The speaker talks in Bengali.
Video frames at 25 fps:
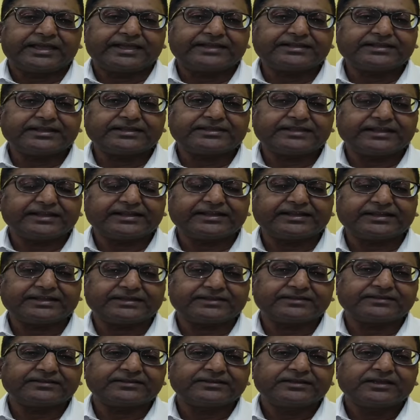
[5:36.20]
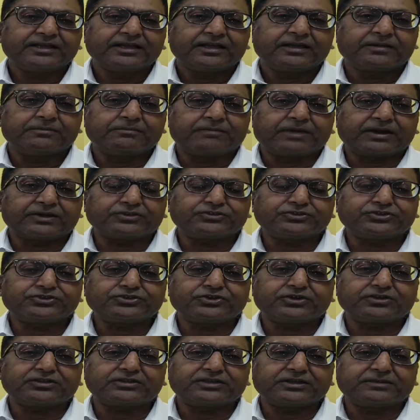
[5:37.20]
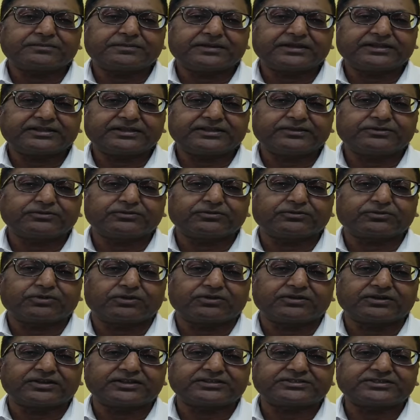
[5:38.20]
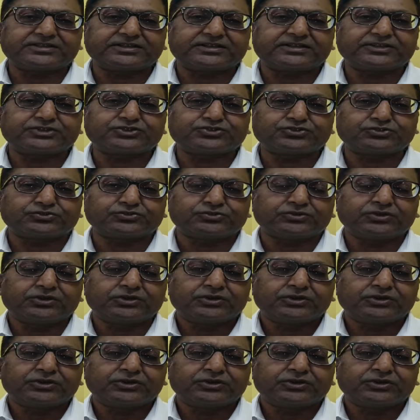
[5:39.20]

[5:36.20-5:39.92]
এইটা দেখে ভারতীয় জনতা পার্টি এবং কংগ্রেসের কিছু